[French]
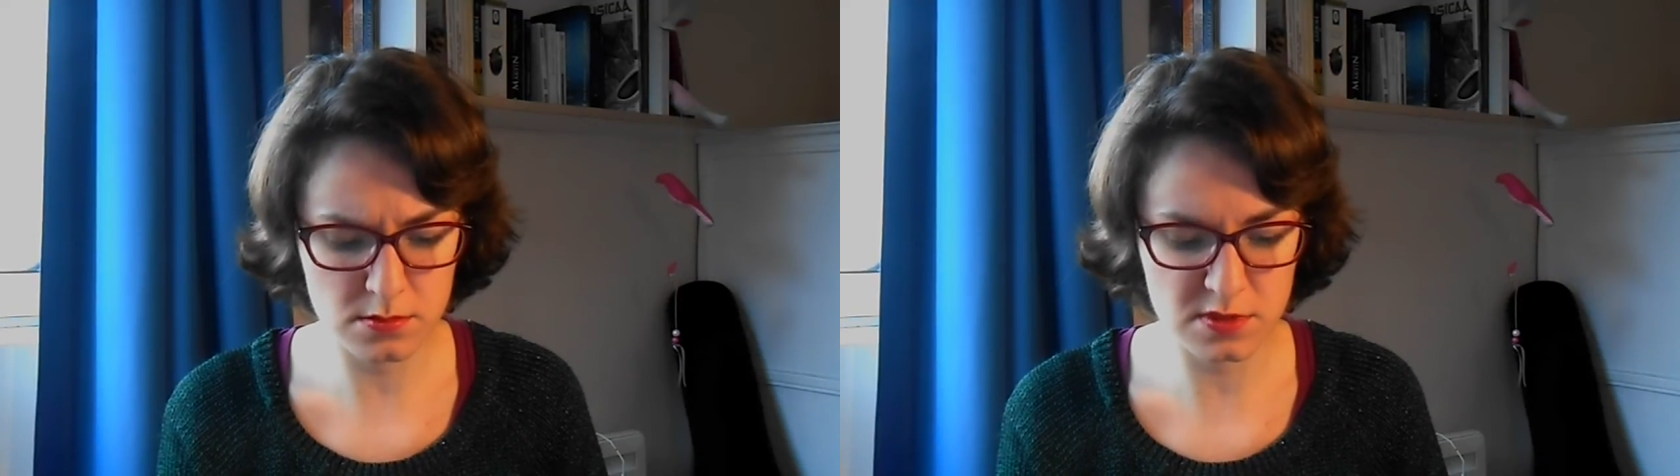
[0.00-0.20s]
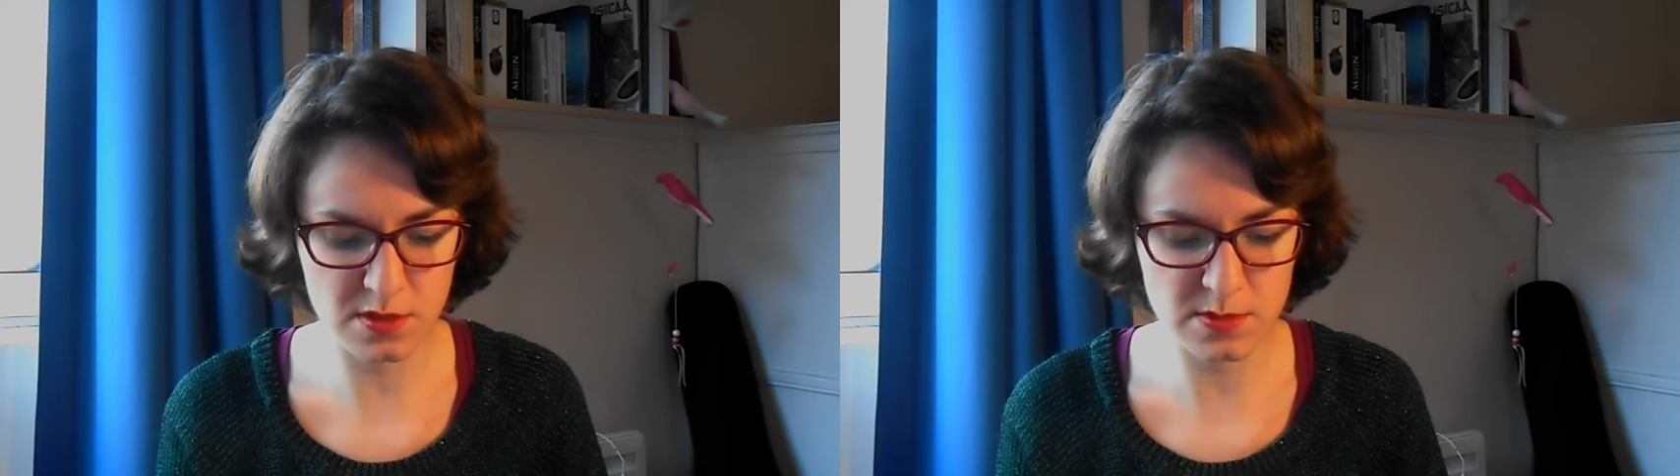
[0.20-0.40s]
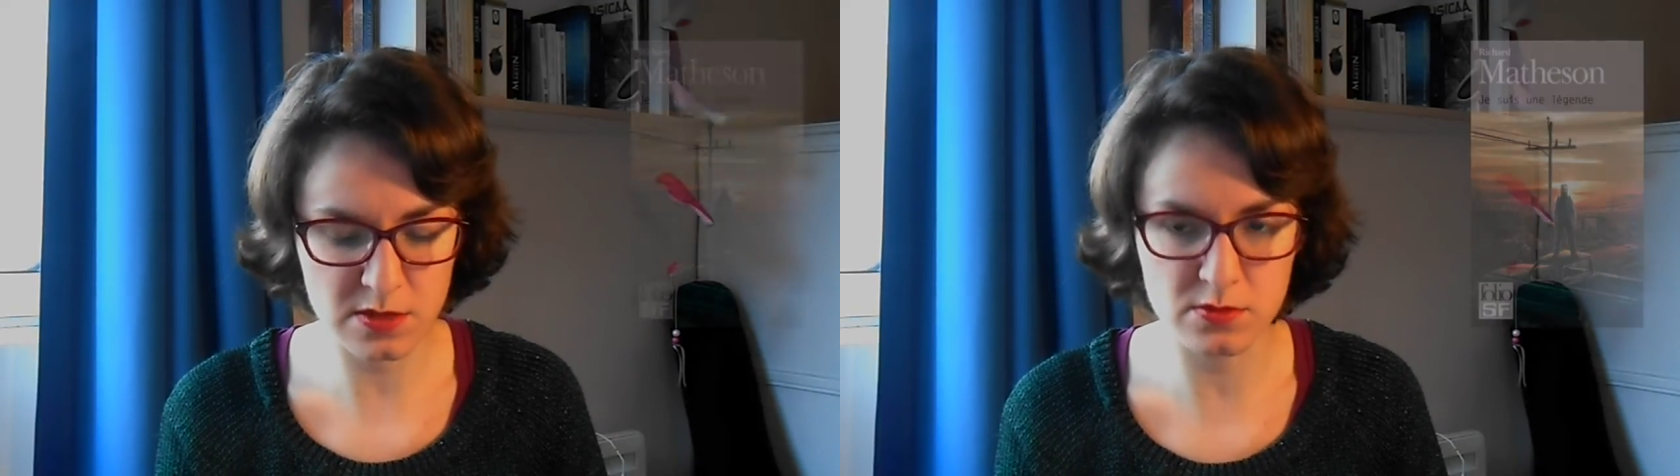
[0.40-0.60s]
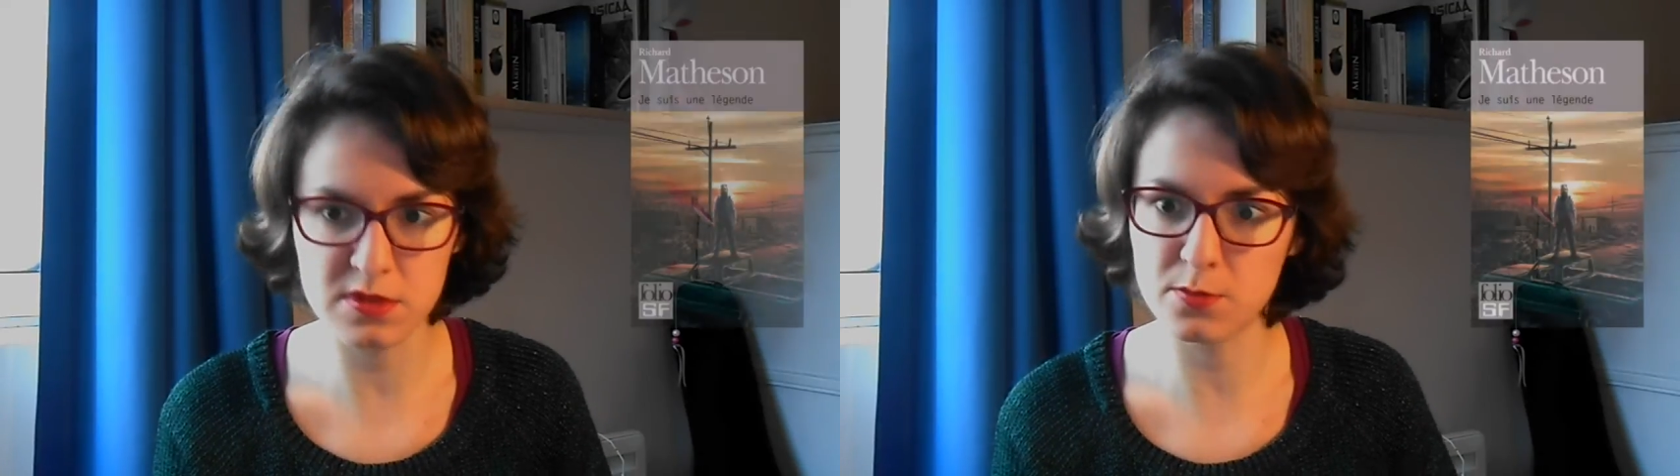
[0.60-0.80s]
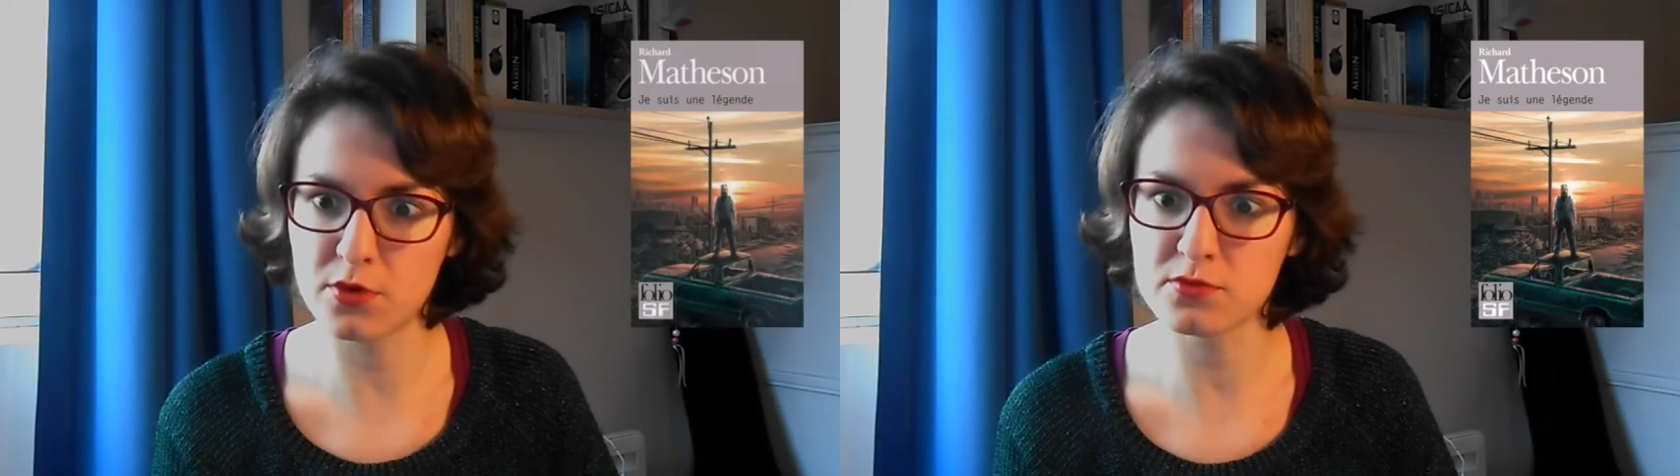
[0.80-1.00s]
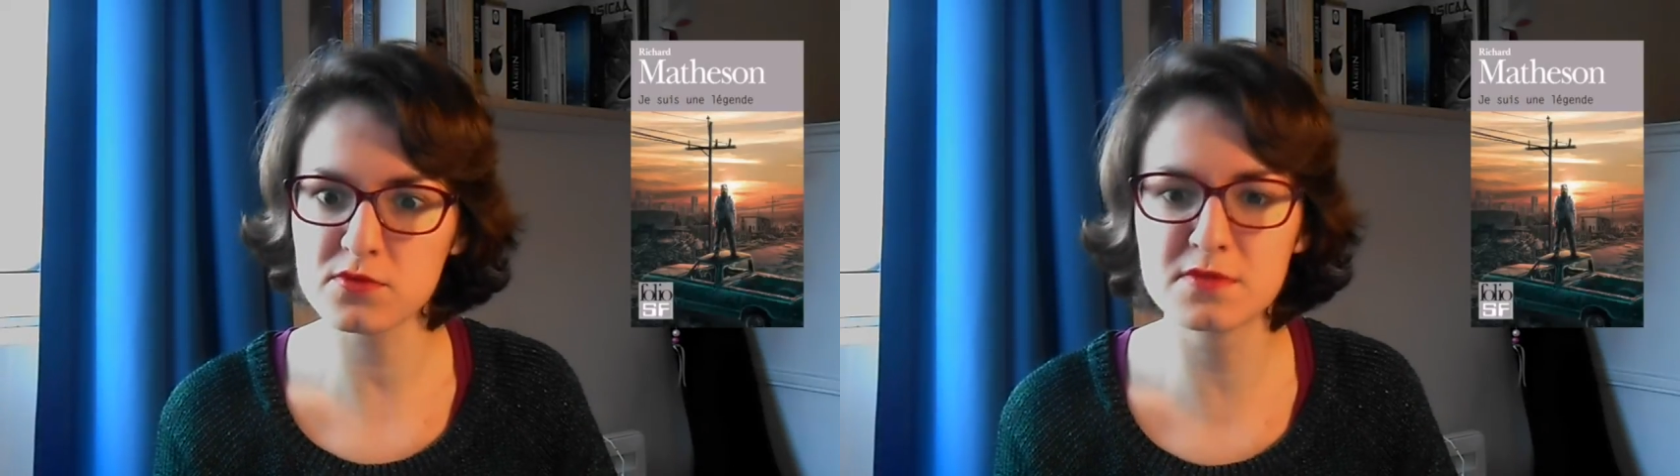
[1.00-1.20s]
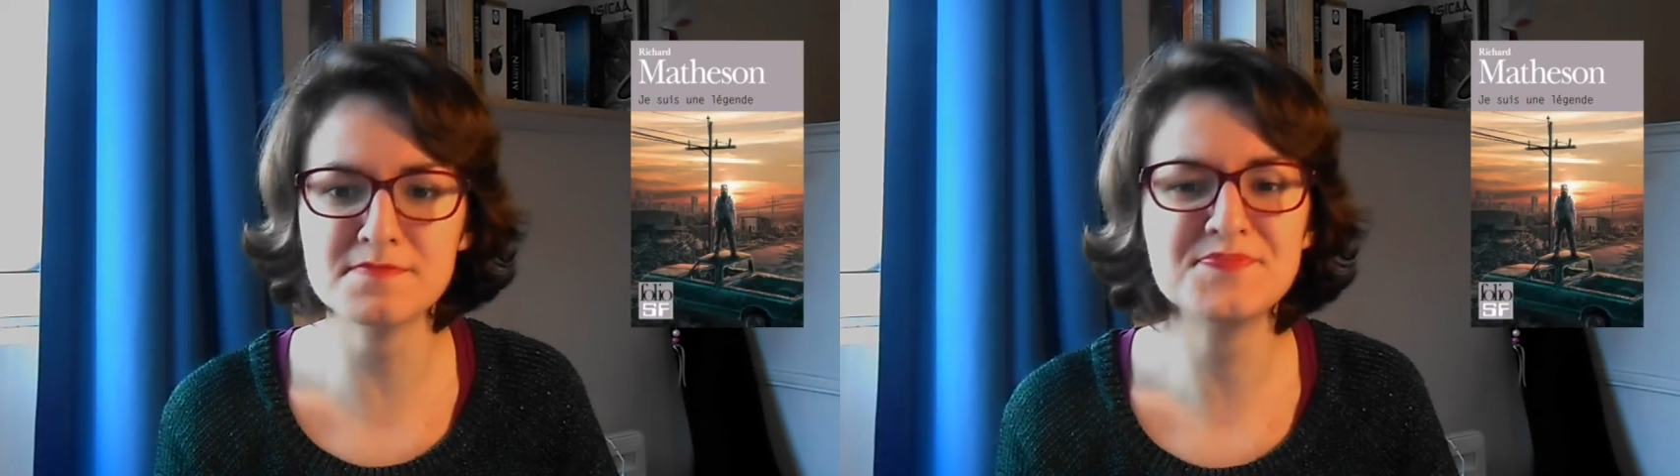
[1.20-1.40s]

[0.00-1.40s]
c'est comme ça qu'on le prononce.